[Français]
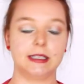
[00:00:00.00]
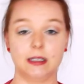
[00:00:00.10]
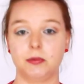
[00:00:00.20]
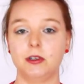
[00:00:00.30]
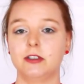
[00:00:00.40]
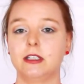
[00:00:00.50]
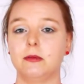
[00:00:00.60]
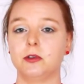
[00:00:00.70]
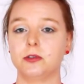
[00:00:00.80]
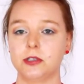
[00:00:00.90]
Ça dépend
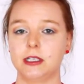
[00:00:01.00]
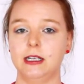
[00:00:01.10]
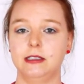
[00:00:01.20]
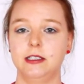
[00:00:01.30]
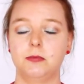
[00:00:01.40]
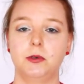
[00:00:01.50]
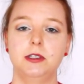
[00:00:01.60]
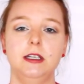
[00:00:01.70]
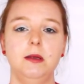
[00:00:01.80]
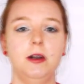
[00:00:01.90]
évidemment de ce qu'il a de
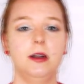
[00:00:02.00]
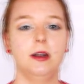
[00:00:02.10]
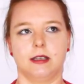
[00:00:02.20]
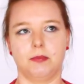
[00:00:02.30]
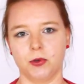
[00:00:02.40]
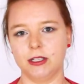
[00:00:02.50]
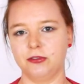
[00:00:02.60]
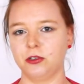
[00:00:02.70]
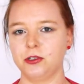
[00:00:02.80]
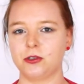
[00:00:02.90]
disponible. Ça peut être
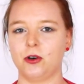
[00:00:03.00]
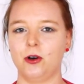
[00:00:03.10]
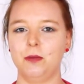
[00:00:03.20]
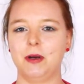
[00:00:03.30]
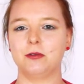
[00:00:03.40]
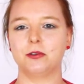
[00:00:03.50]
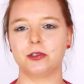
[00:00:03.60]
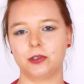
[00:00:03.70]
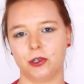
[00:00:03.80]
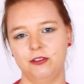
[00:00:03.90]
frustrant, par contre
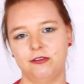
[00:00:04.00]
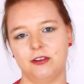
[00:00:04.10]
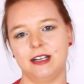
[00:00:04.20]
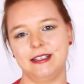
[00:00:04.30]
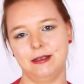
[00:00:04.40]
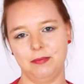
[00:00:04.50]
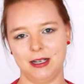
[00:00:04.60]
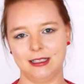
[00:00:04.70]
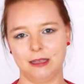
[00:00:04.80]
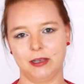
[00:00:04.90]
encore une fois, c'est pas
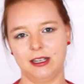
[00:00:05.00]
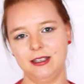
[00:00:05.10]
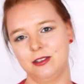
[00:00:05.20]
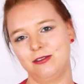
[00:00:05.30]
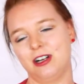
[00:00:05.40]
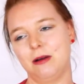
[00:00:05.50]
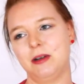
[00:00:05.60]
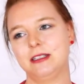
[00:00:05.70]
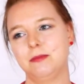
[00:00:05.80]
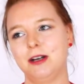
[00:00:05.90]
un caprice, ne vous
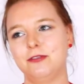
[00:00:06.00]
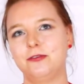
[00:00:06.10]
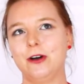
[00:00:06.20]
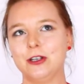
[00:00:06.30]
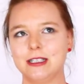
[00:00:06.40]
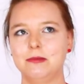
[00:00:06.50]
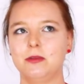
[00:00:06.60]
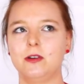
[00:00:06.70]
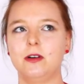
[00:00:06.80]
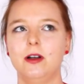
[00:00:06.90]
rabattez pas
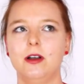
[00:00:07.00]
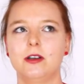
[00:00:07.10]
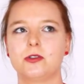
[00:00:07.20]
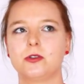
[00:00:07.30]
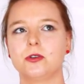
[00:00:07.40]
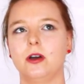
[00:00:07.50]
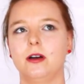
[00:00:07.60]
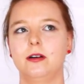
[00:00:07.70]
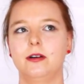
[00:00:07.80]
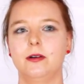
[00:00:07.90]
forcément sur
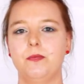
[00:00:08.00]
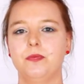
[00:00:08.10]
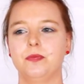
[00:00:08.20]
euh,